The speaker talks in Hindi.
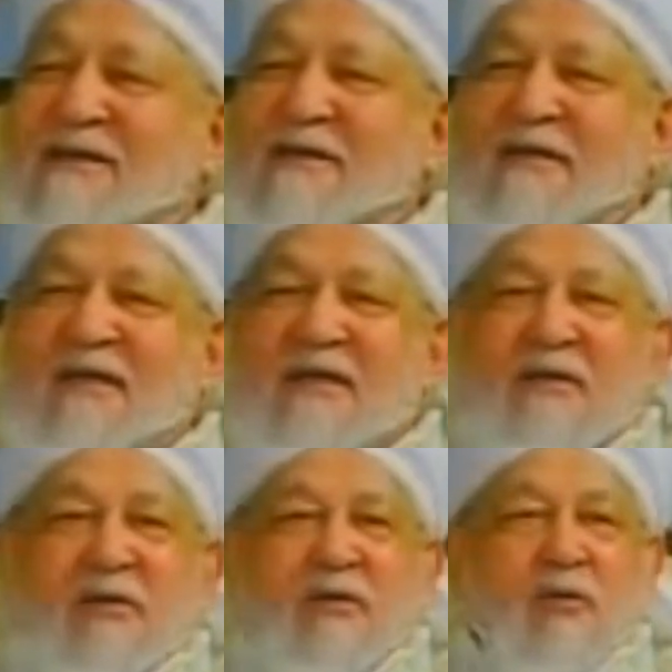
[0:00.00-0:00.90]
थी
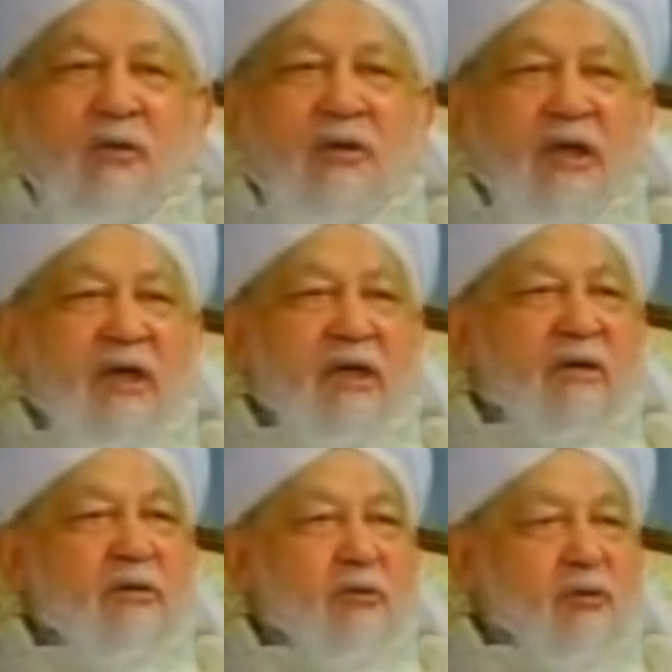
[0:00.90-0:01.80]
तो ये
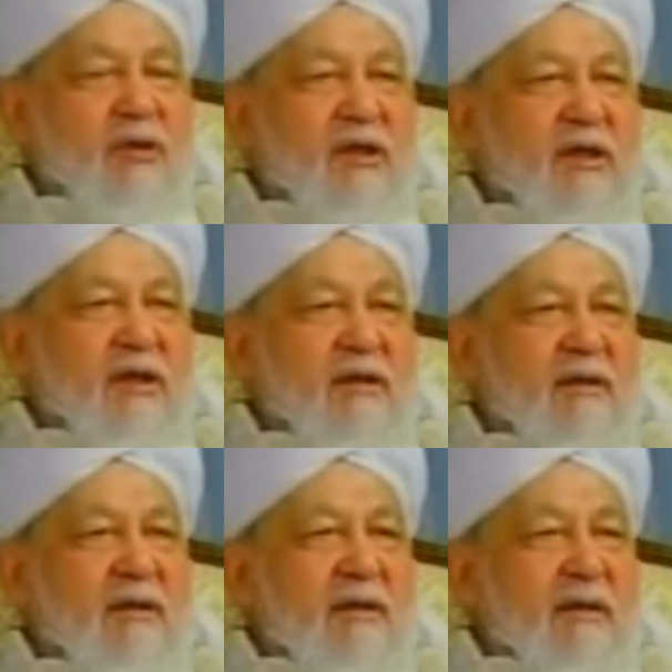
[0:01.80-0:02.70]
कि कंजूसी है
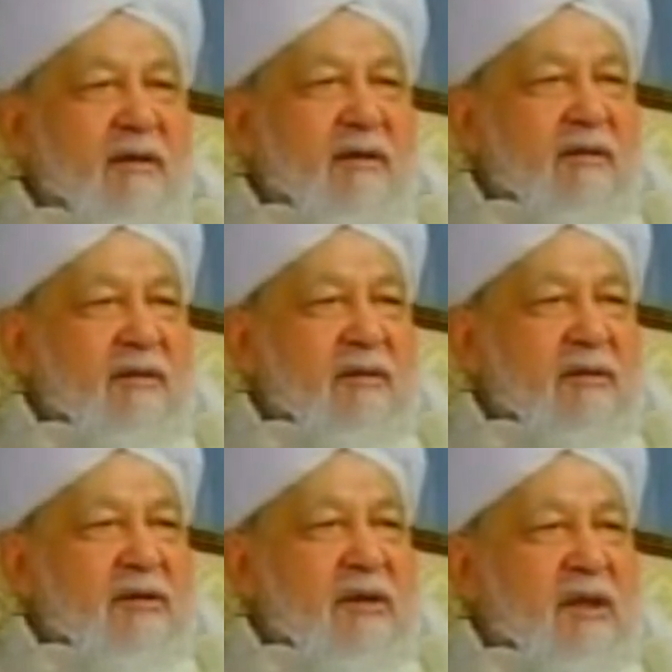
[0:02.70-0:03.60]

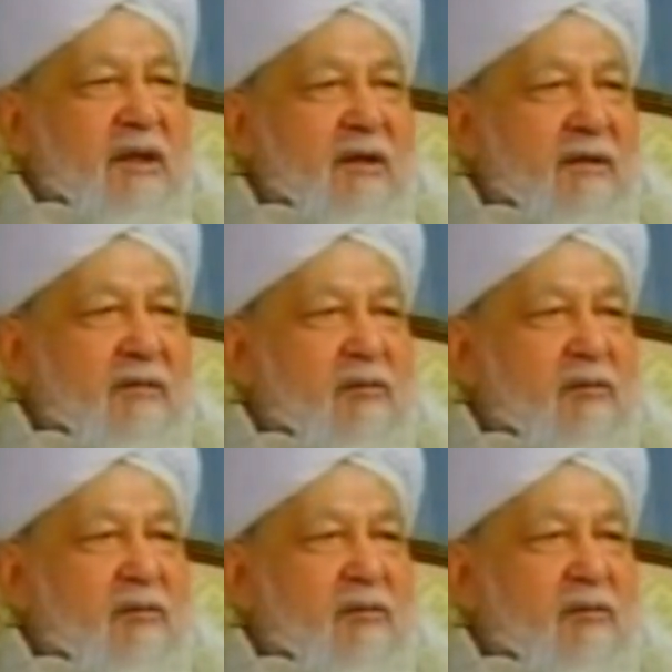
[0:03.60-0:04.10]
जितना